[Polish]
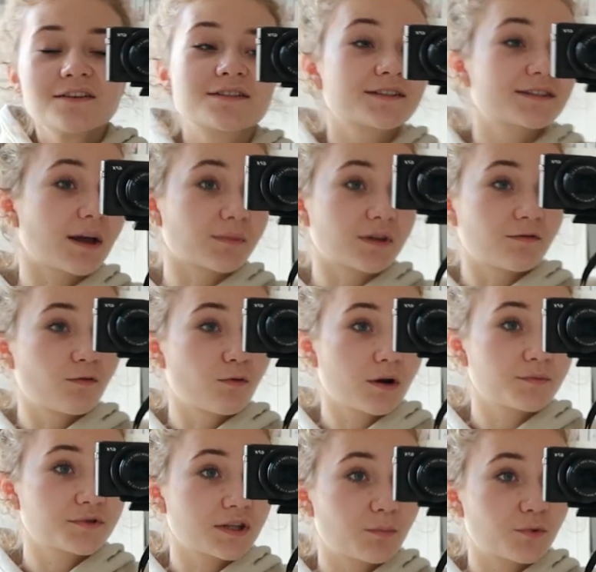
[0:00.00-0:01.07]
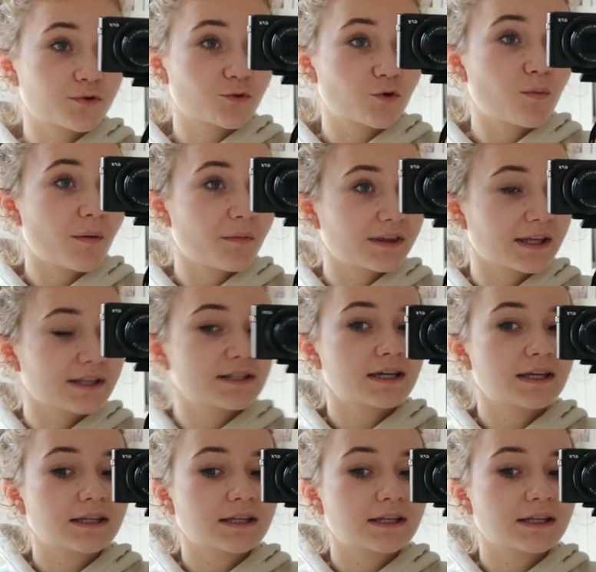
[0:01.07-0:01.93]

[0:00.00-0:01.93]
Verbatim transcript: W sensie tamta w ogóle mi się na początku, pamiętacie,